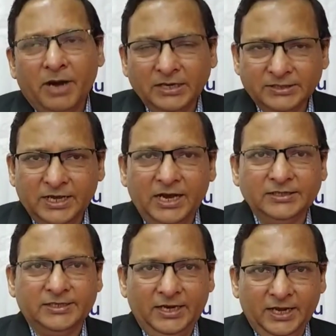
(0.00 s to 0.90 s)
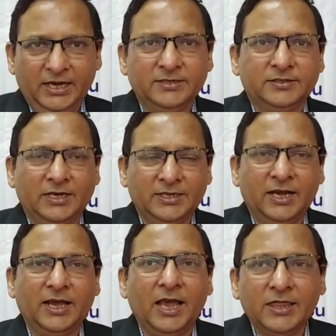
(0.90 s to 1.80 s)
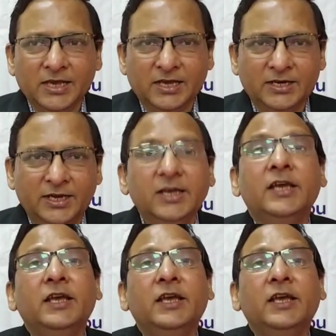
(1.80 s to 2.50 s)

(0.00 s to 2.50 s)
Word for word: पाँच लाख छः लाख सात लाख ऐसे करके